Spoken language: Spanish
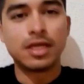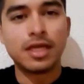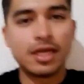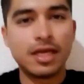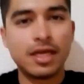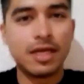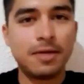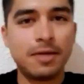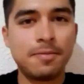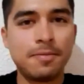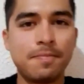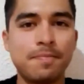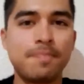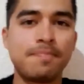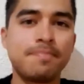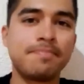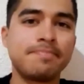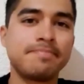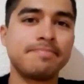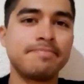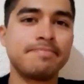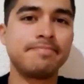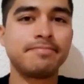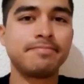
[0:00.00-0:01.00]

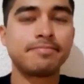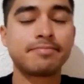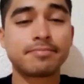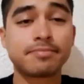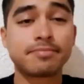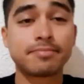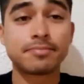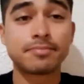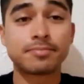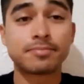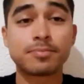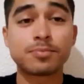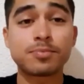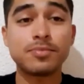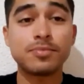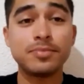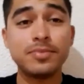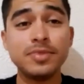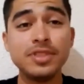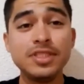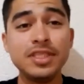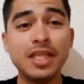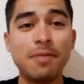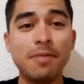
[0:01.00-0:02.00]
Em,
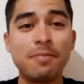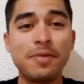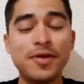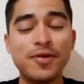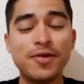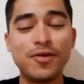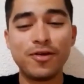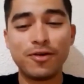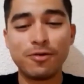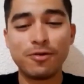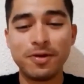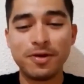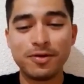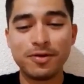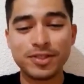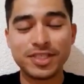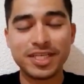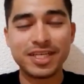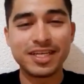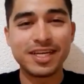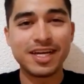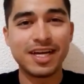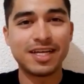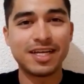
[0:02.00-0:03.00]
vivo, vivo
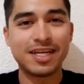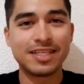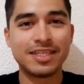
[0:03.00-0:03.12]
cerca,